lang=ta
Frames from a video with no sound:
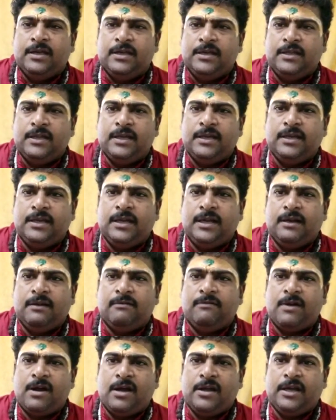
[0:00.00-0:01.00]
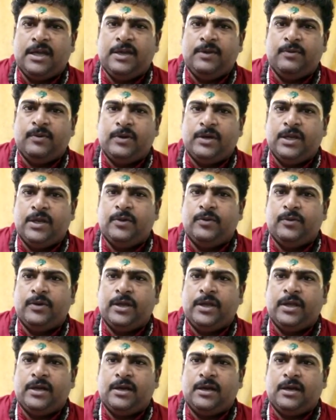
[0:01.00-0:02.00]
இதை நீங்கள் வாங்கி ஒட்டி
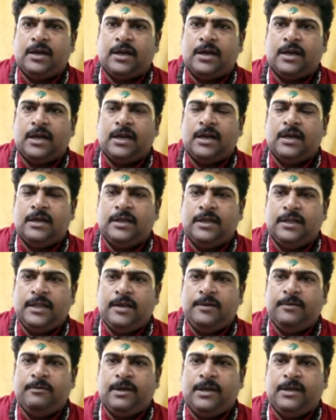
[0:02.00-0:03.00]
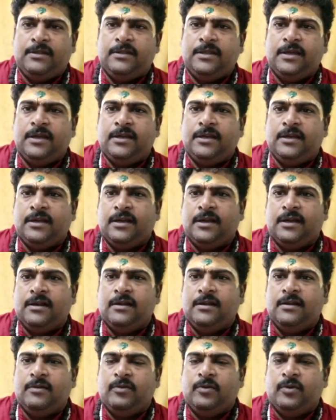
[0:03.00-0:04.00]
கொண்டீர்களானால் இதை வைத்தே நீங்கள்
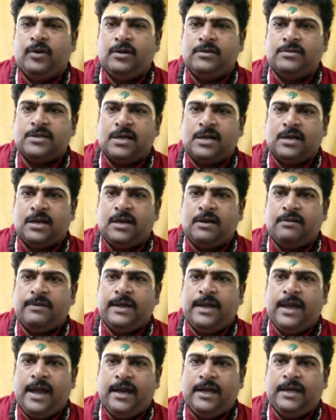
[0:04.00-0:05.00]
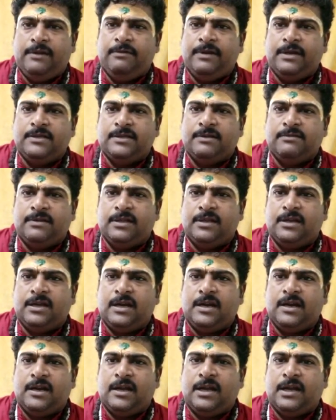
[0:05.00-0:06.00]
உங்கள் சக்கராவை ஆக்டிவேட்
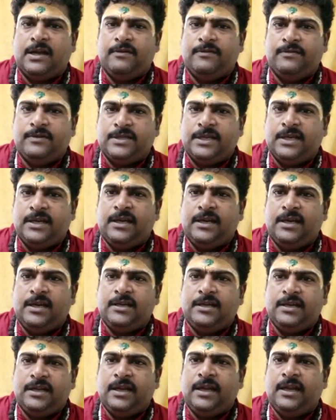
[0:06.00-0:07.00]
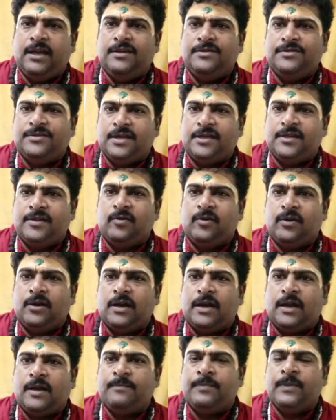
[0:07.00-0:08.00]
செய்வதற்கான விஷயங்களை நீங்களே செய்து
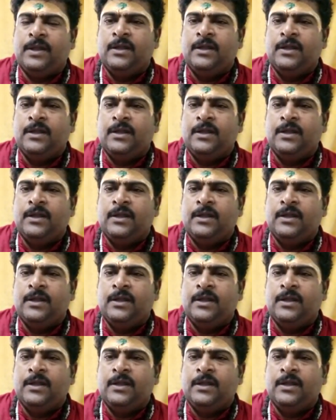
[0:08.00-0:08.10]
கொள்ளலாம்